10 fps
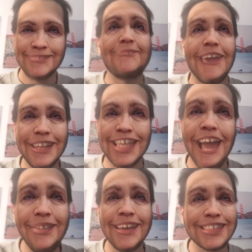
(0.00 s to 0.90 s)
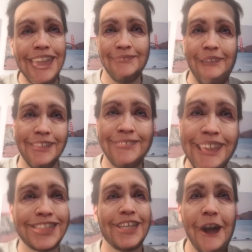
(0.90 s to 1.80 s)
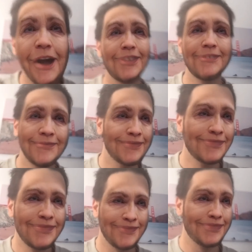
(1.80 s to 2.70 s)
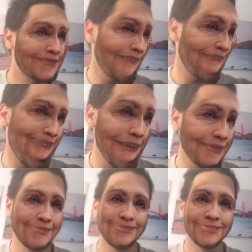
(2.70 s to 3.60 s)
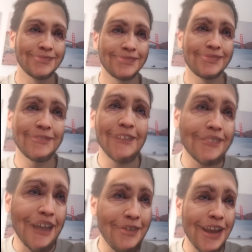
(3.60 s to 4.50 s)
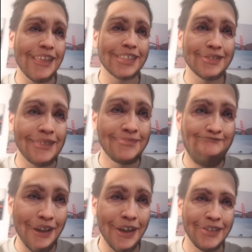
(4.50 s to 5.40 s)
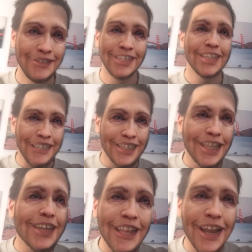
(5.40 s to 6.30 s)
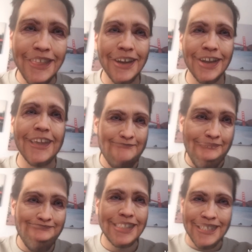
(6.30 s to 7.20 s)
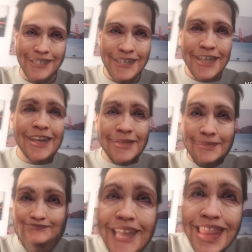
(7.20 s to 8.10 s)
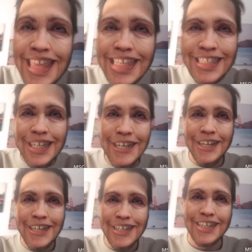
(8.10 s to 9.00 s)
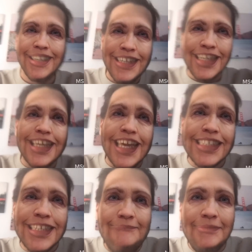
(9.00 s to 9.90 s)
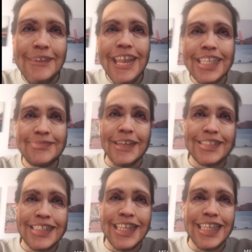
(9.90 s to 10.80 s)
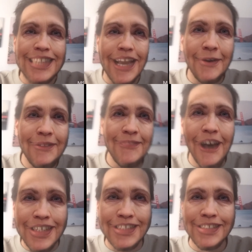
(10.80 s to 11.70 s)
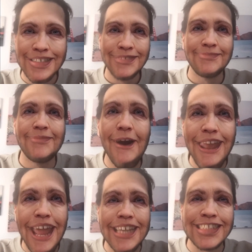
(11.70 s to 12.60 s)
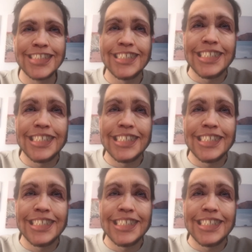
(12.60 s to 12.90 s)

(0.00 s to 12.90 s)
Pero ¿sabes qué me han dicho? ¿Eh? No te acuerdas tú tampoco. Yo te lo digo lo que me han dicho. Me han dicho que si me miras más de tres segundos, mueres.